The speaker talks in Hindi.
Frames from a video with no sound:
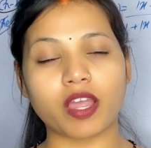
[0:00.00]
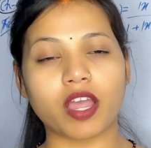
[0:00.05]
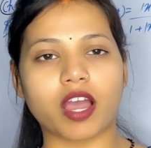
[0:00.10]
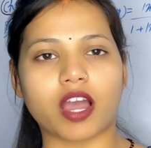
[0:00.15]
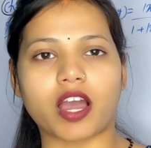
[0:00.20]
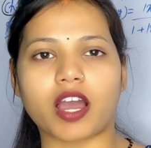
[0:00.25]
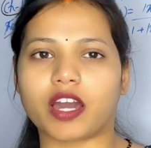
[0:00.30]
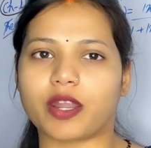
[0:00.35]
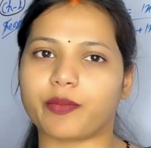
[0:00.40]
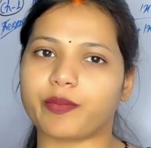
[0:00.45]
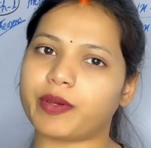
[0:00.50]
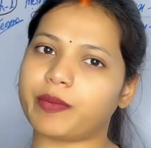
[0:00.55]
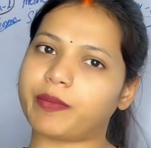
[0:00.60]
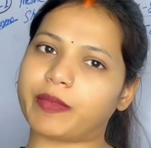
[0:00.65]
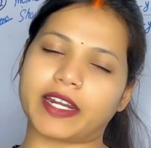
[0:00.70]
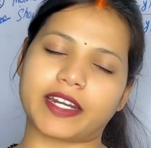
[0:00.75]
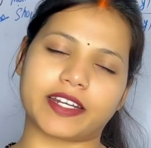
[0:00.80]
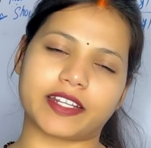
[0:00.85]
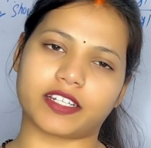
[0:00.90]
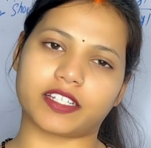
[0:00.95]
आर पे
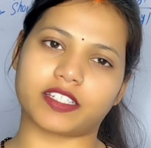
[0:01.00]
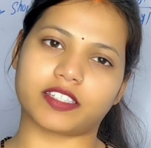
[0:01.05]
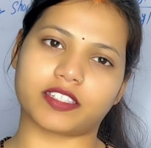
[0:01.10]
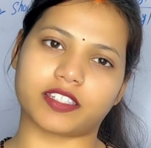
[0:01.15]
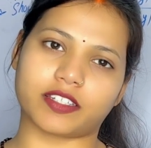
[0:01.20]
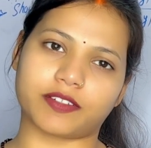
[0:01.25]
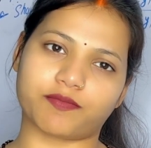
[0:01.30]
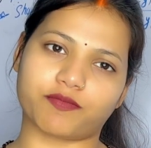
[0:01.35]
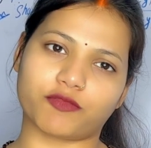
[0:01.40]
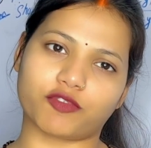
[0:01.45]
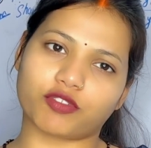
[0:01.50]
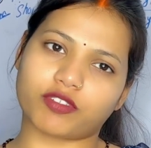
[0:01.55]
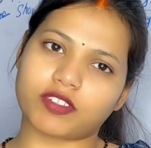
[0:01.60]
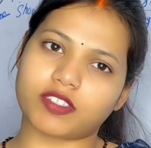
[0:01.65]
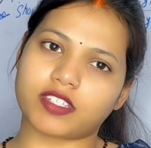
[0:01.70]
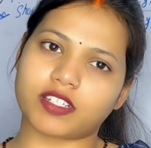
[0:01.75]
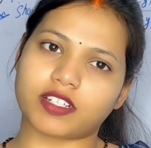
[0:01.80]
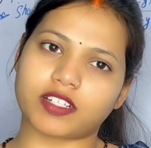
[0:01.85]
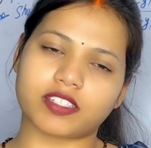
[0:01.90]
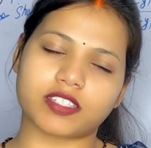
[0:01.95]
मैट्रिक्स है तो किस
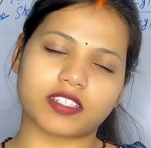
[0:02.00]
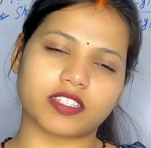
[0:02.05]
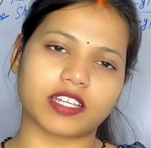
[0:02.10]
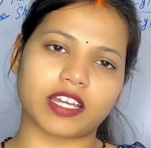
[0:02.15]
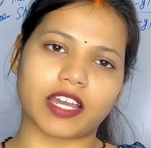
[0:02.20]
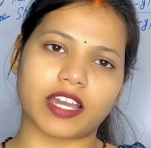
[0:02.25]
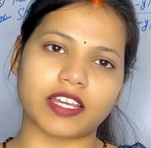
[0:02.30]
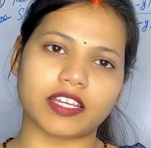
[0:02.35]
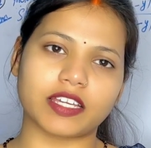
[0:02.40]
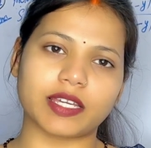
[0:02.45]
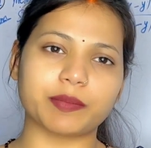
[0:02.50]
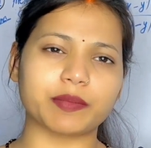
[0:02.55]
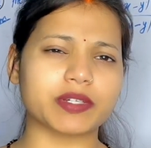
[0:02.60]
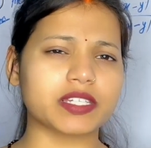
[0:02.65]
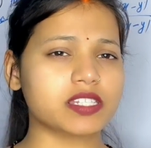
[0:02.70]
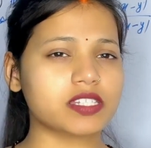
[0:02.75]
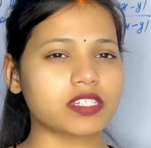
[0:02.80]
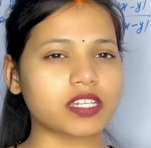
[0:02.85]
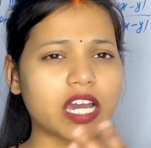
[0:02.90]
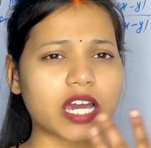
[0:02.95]
तरीके से दिखाएंगे बस
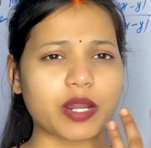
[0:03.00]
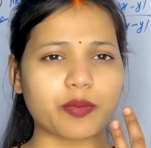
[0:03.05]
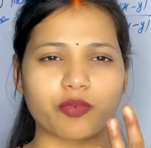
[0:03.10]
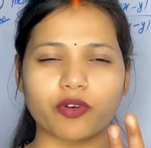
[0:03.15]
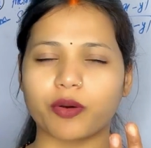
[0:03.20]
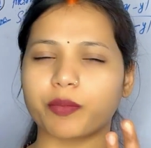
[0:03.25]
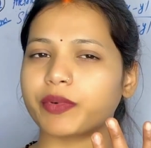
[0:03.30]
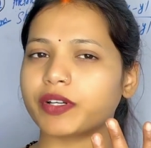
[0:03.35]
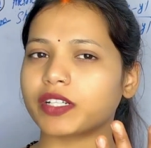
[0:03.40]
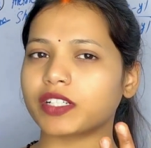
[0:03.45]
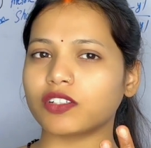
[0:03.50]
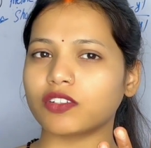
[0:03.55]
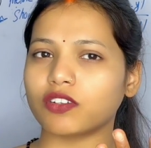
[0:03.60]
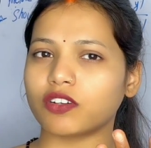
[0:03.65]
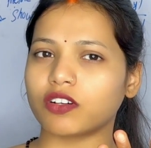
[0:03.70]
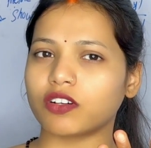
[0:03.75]
चार प्रॉपर्टी